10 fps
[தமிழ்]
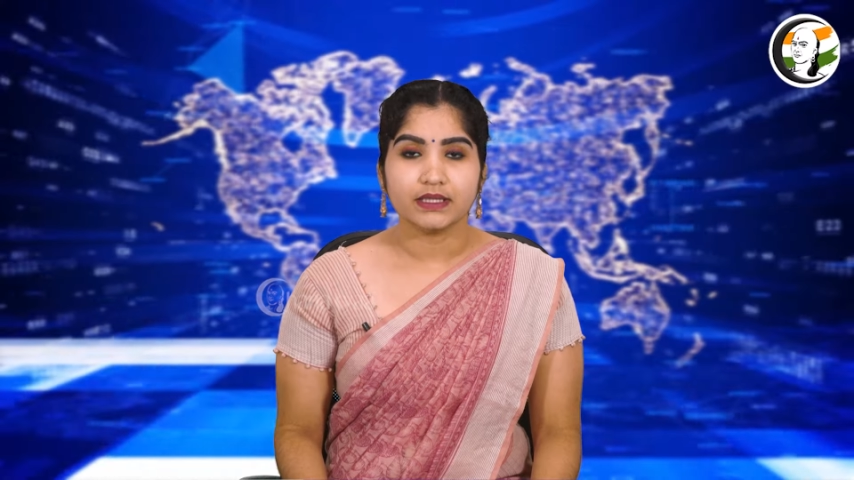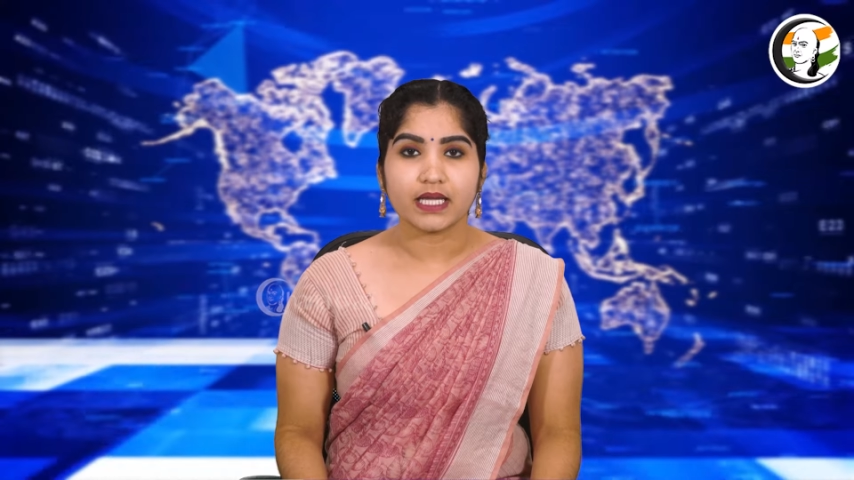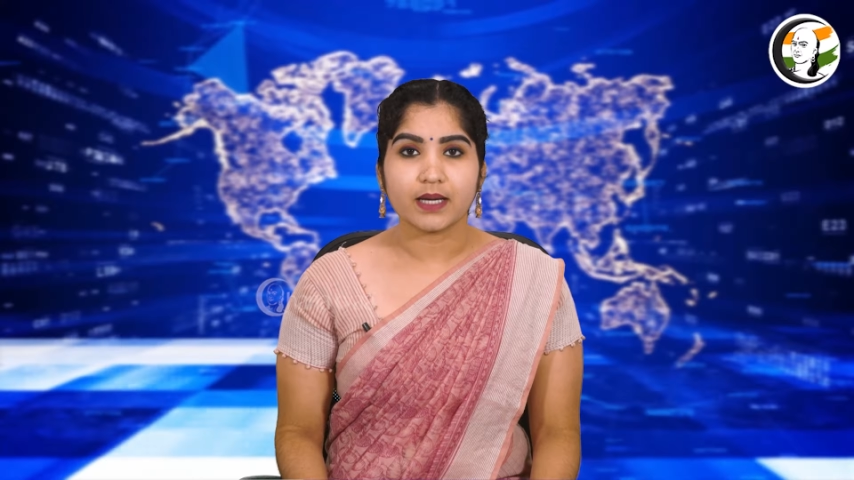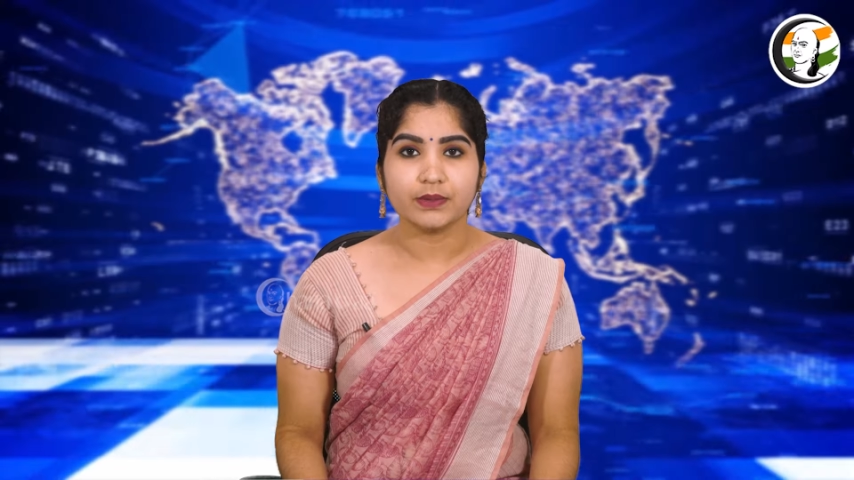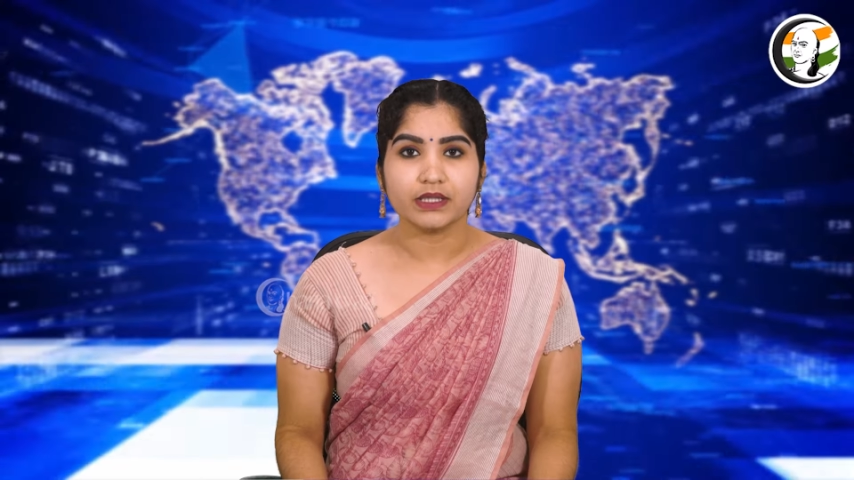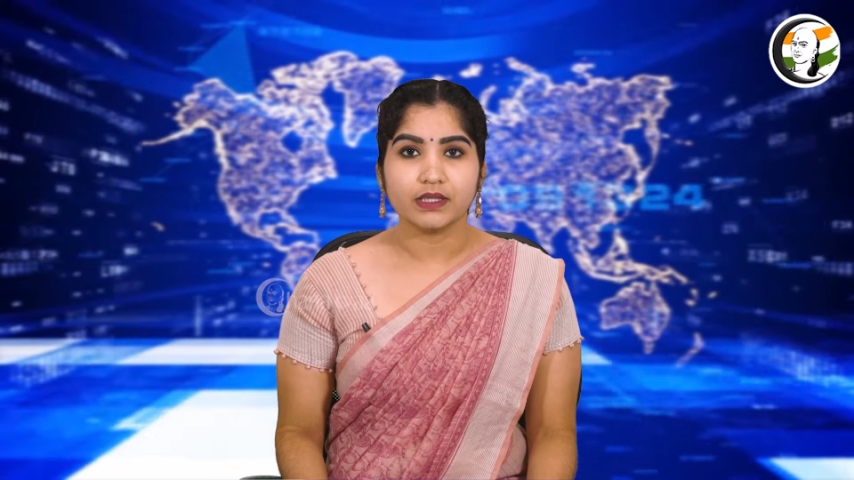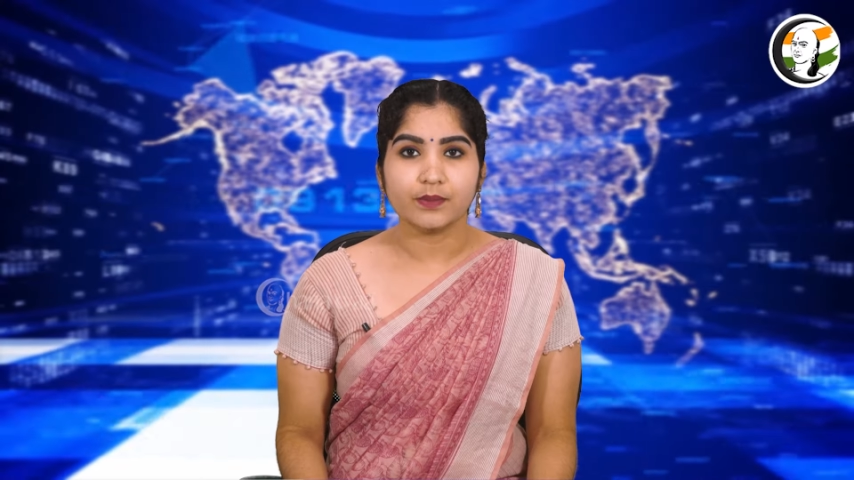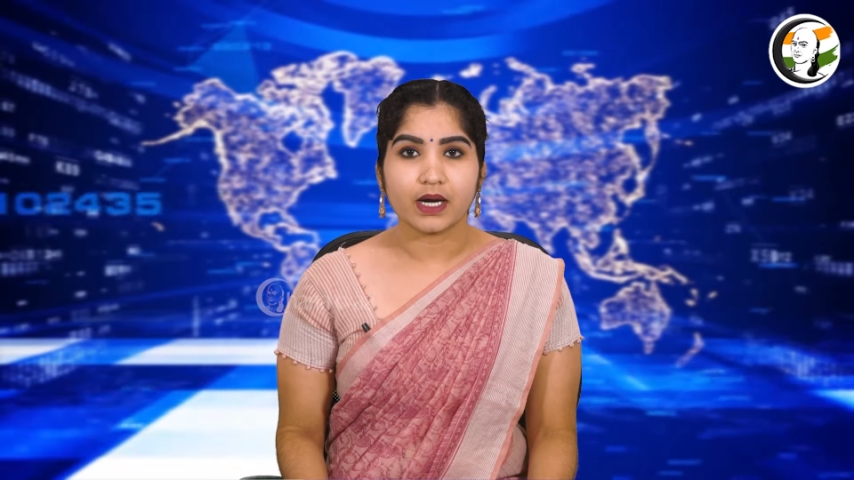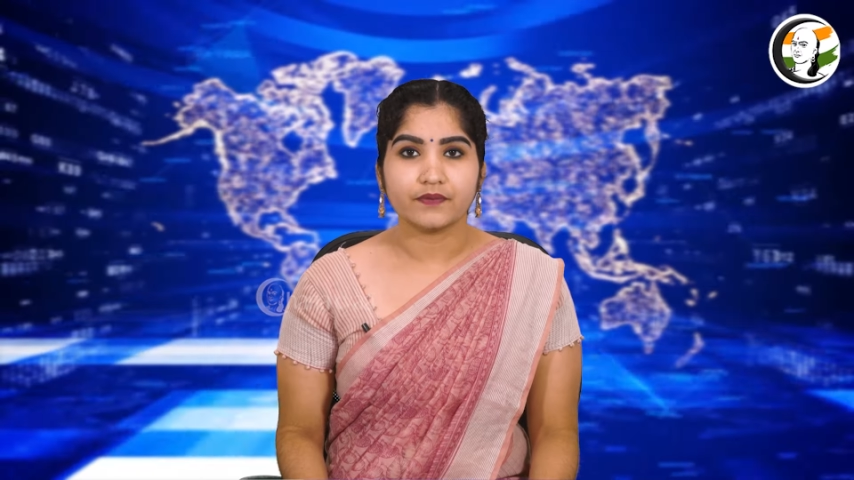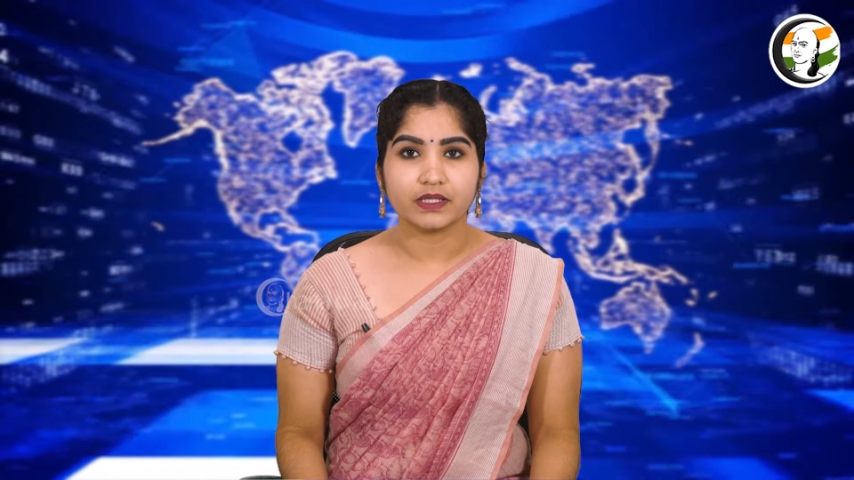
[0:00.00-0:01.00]
நாமக்கல்
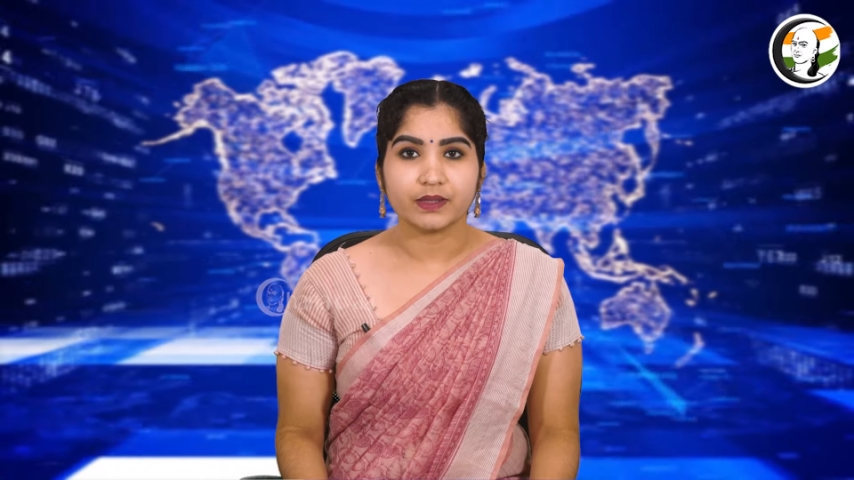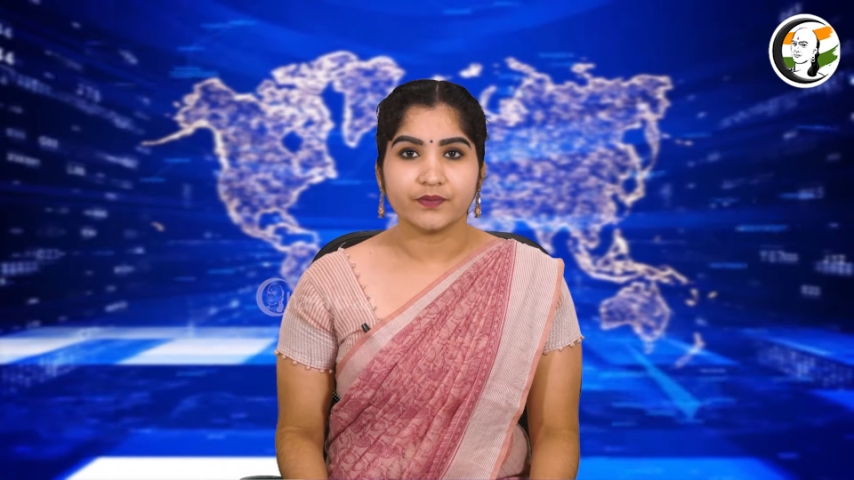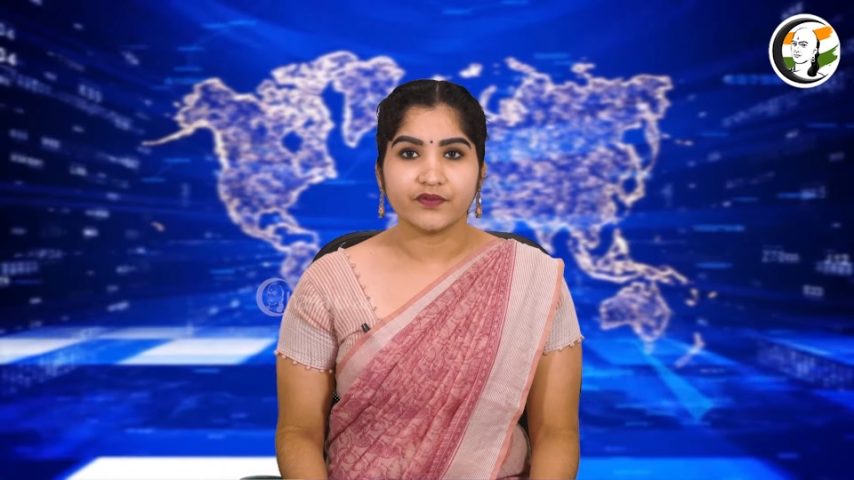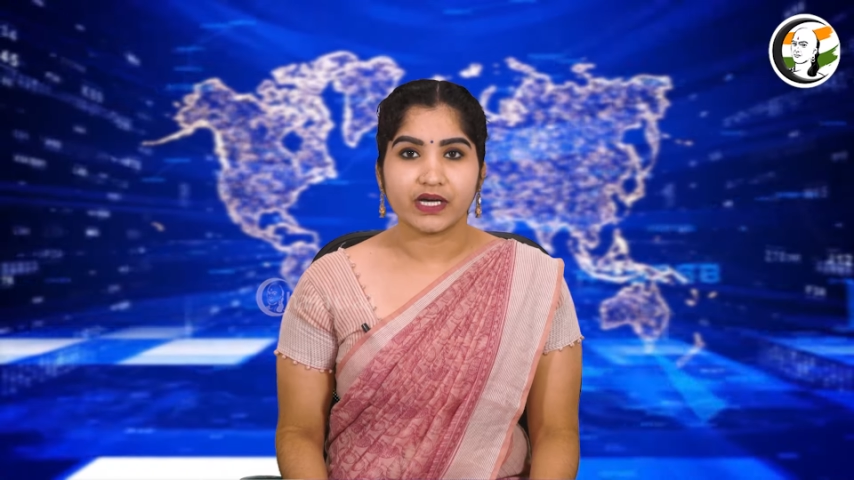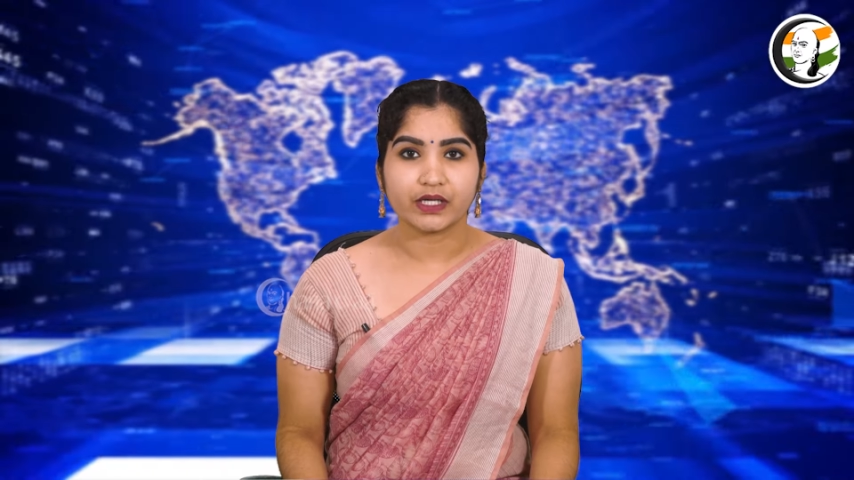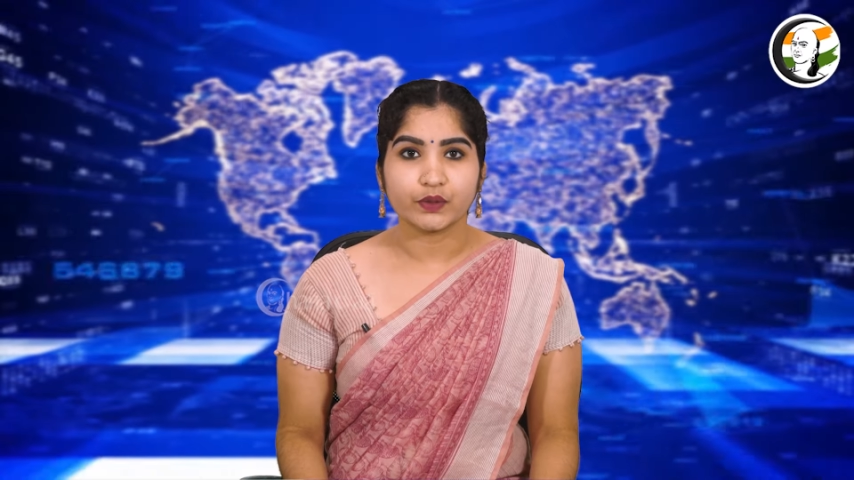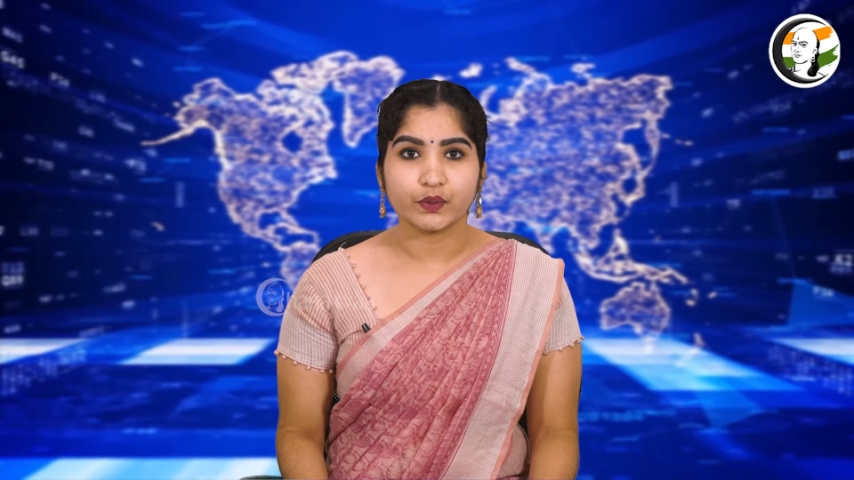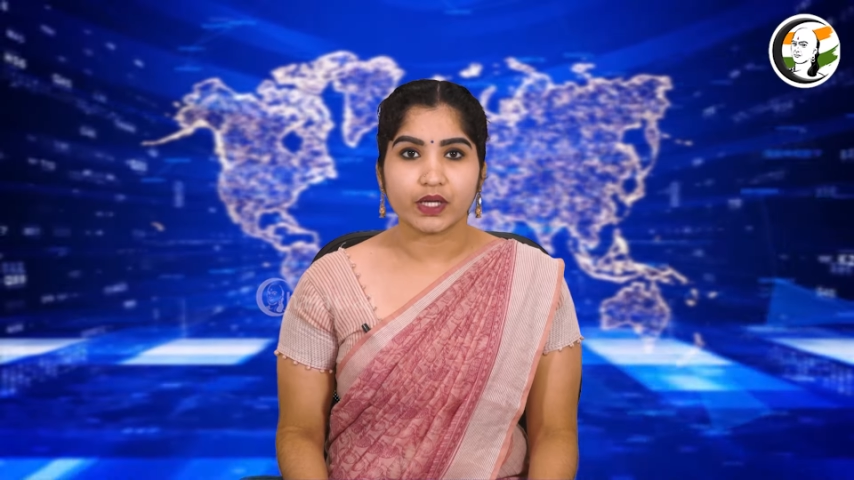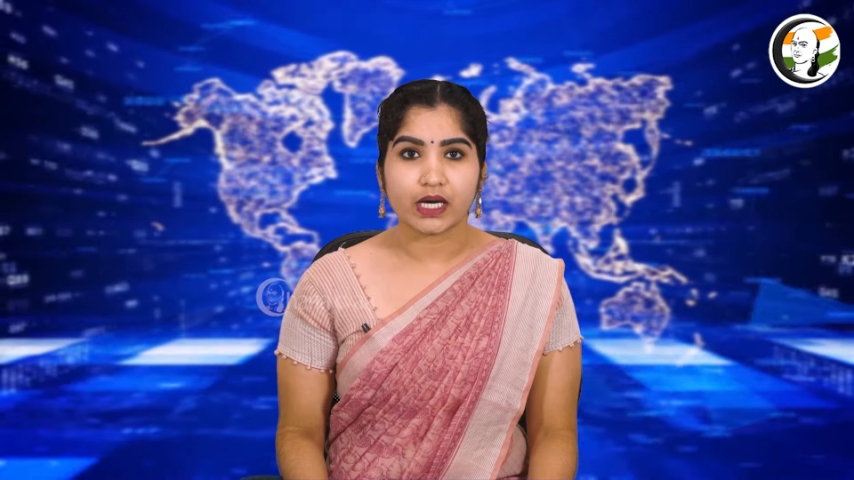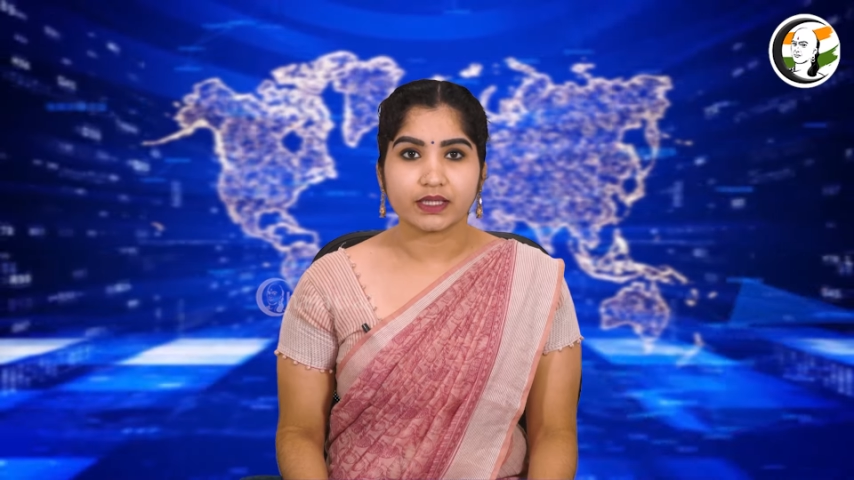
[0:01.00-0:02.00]
மாவட்டம் வரகூர்